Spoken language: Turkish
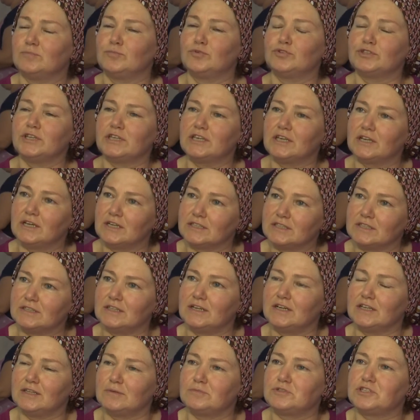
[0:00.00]
Buradaki
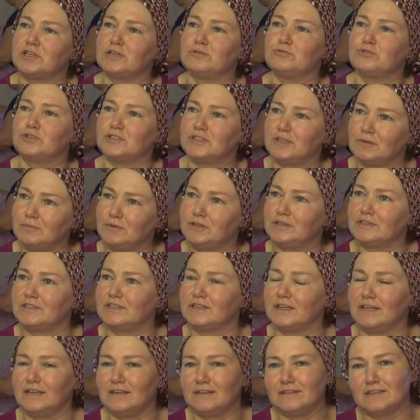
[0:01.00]
kadınlar da bir şey üretebilir
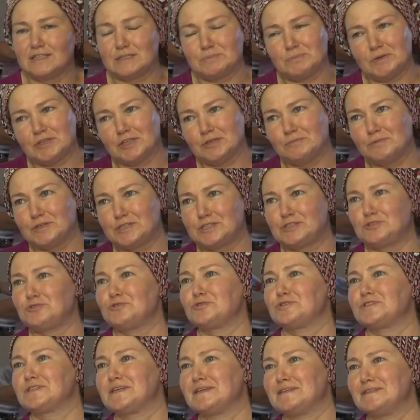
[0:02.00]
diye ispatlamak istiyoruz